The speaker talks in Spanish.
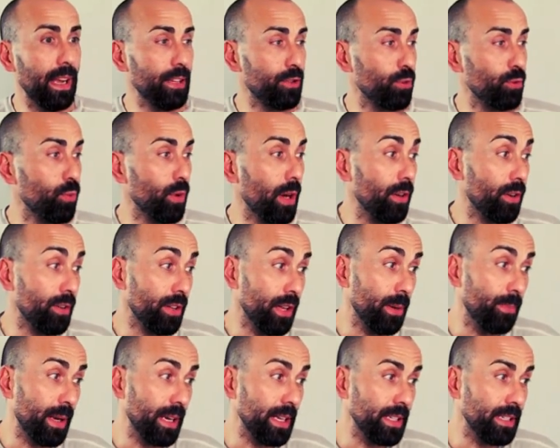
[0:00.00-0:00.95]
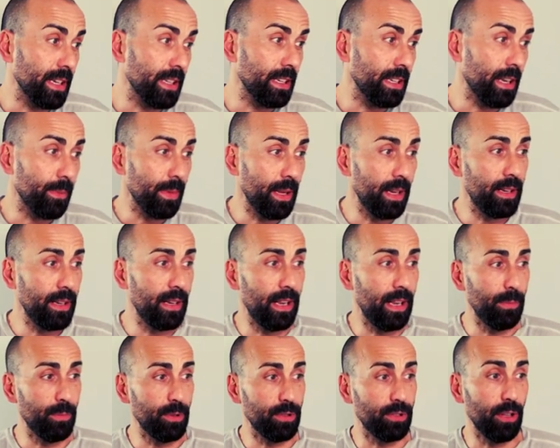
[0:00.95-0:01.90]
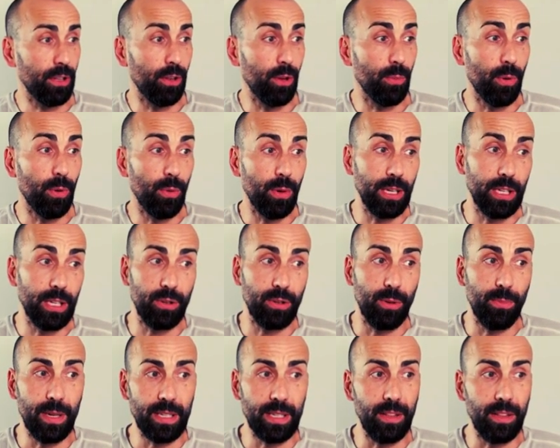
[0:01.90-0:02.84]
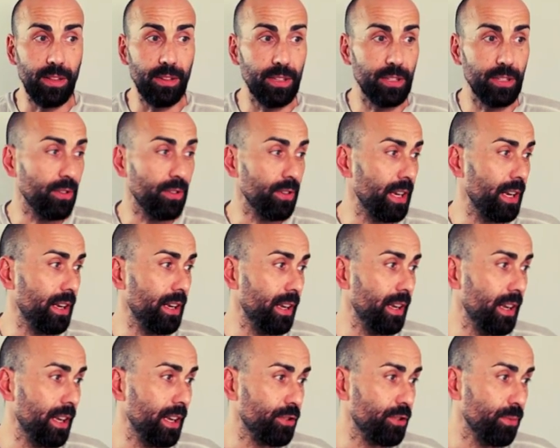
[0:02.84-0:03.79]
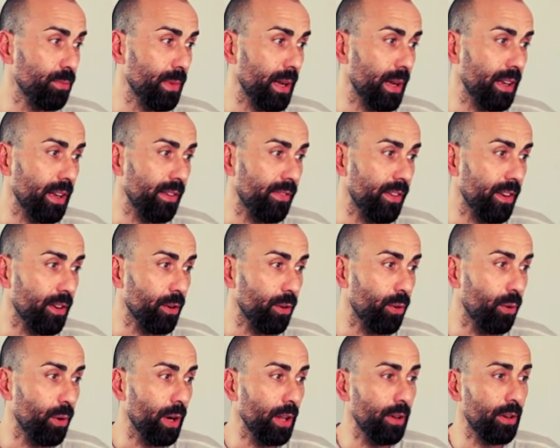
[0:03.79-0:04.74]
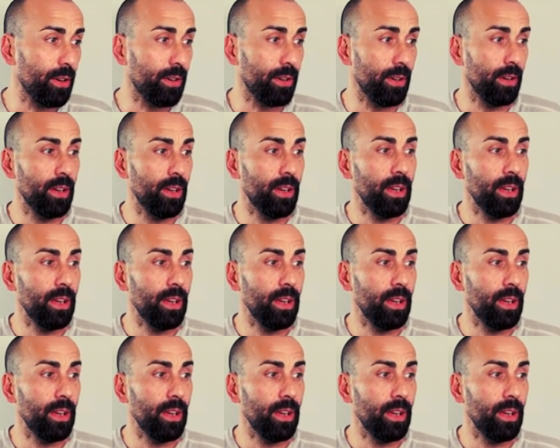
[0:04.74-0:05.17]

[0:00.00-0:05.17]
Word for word: es jugador del Paris Saint Germain, hemos tenido muy buenas conversaciones con él, es un magnífico jugador,